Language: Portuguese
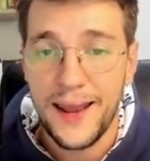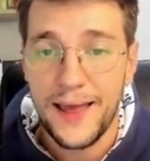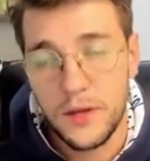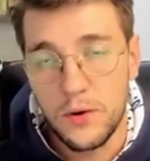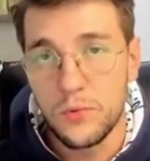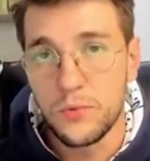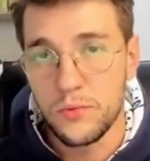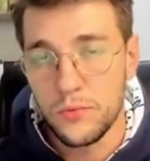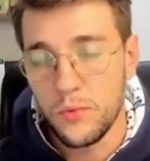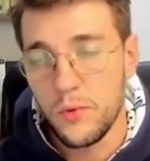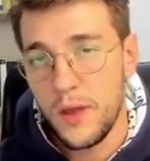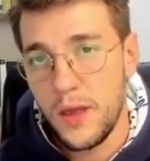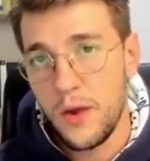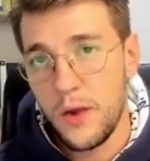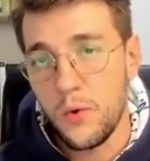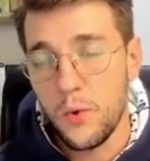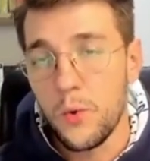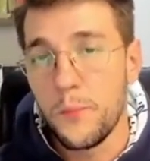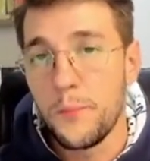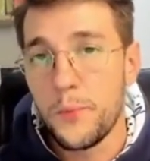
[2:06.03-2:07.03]
Então é,
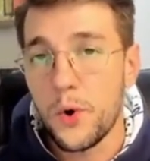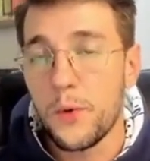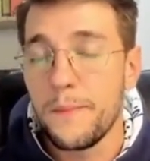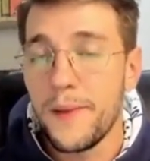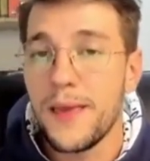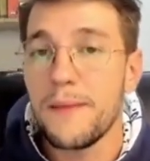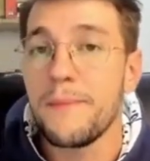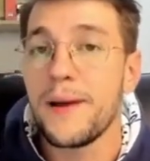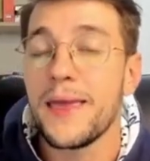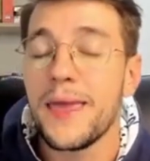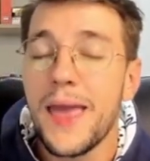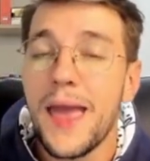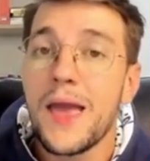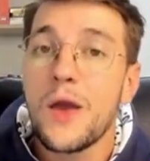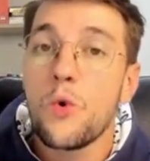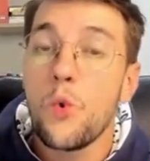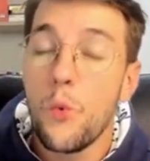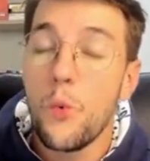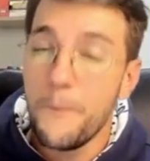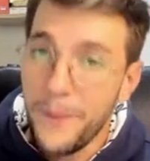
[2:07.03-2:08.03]
o, o problema aí,
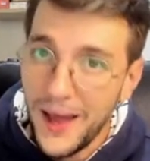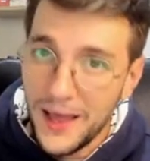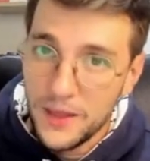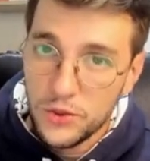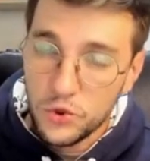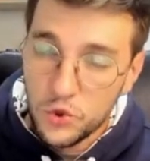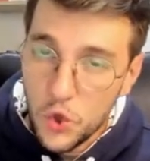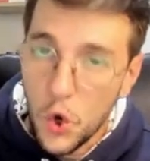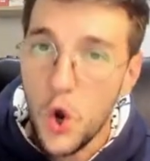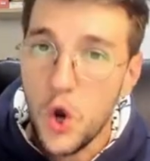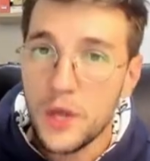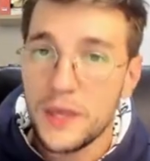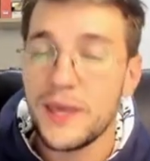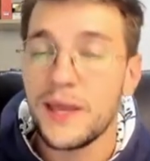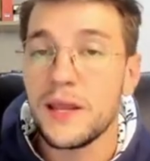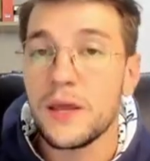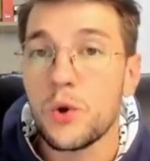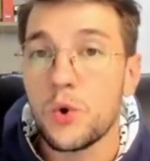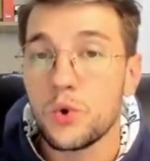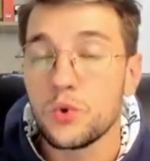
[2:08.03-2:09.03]
o platô que
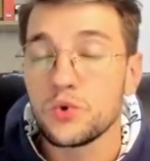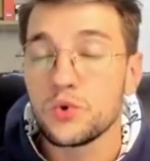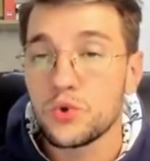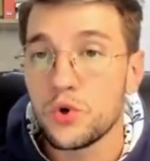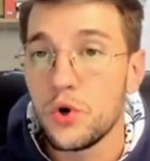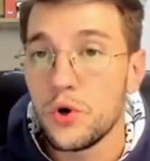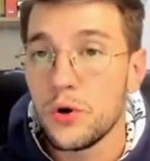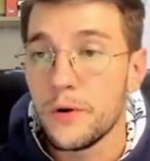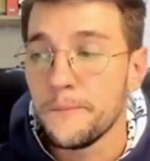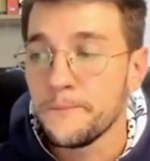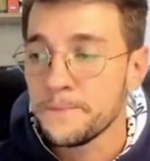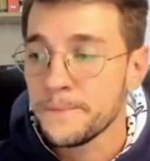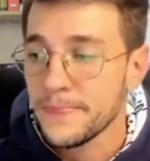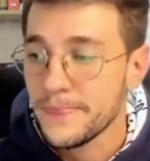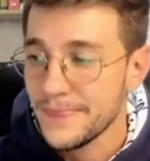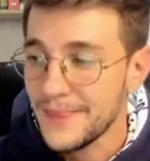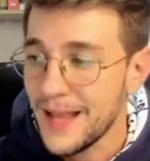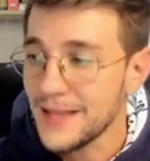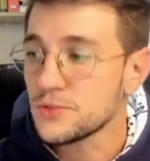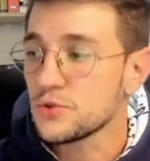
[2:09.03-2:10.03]
ele encontrou
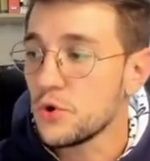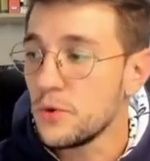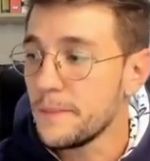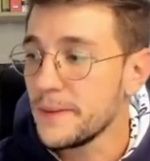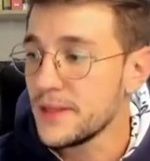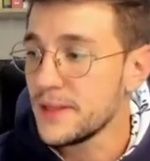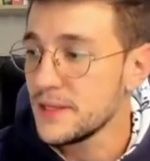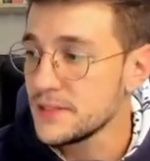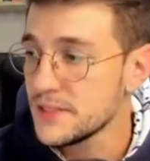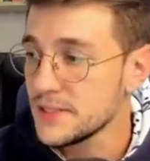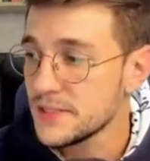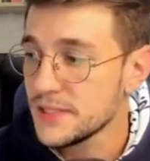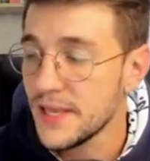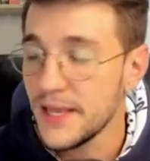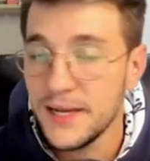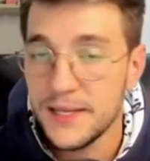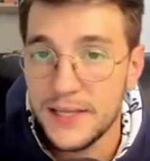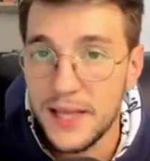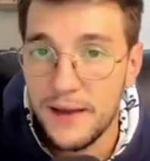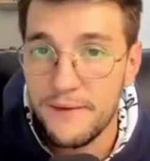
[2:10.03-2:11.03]
nas competências que
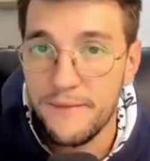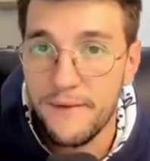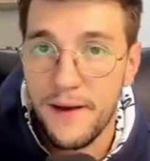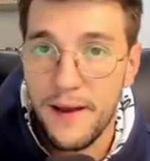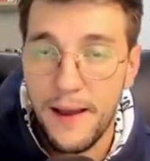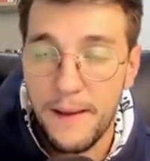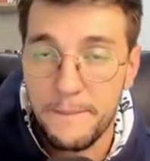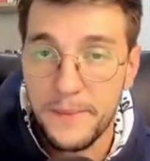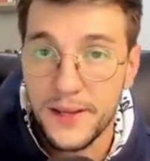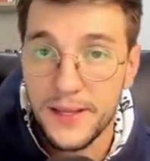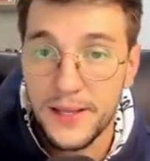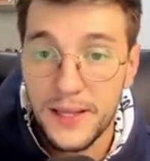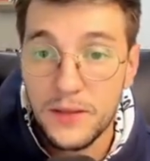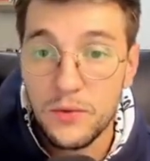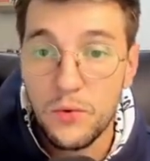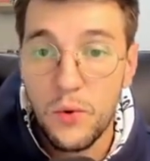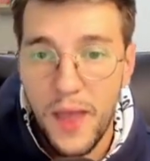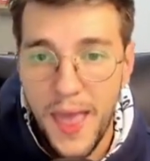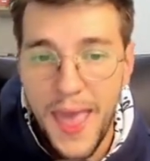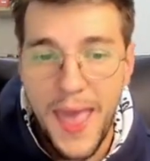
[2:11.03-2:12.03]
ele estava
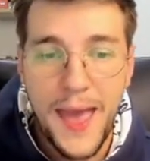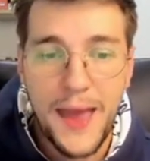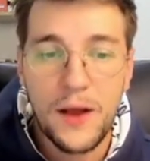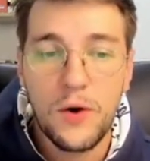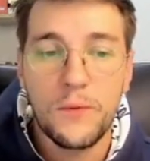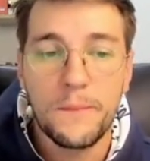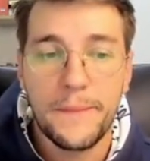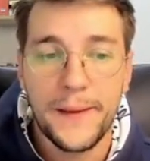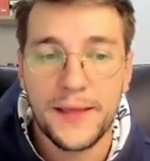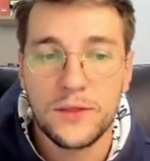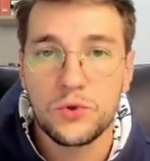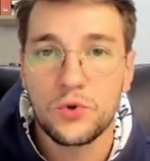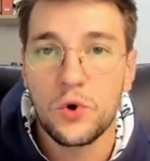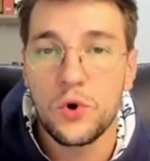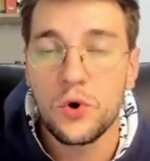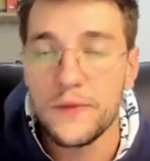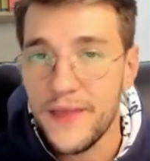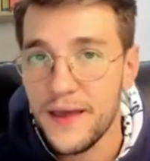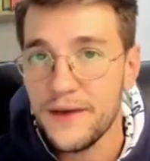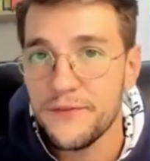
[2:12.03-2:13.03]
aprendendo era um
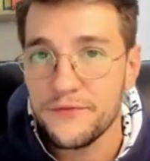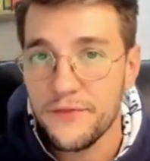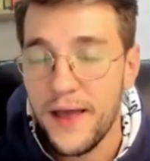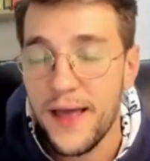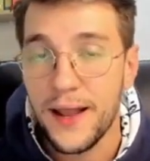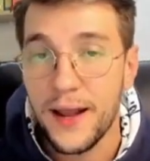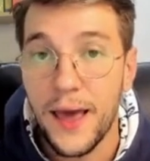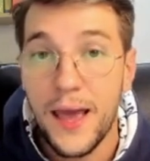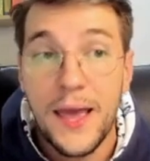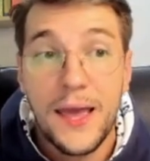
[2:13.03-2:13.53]
platô na fala.